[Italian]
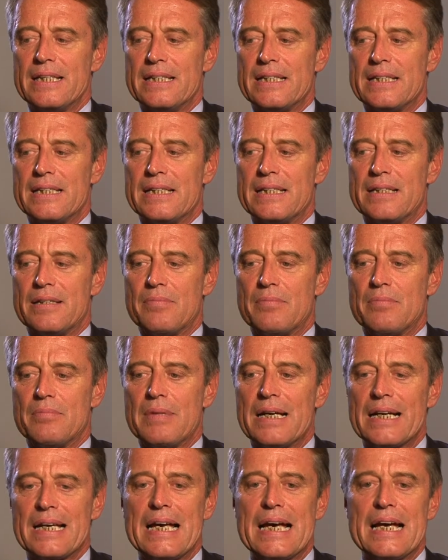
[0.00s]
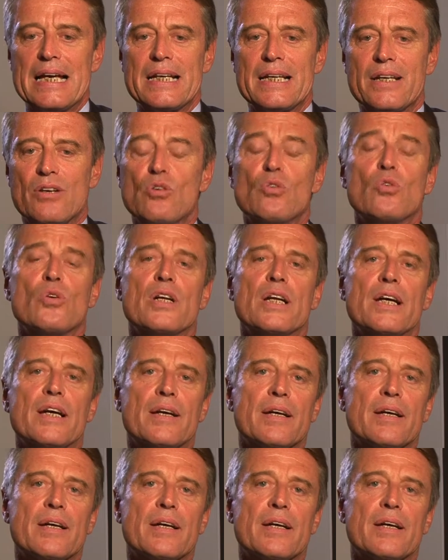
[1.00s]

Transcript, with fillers: eh, magari con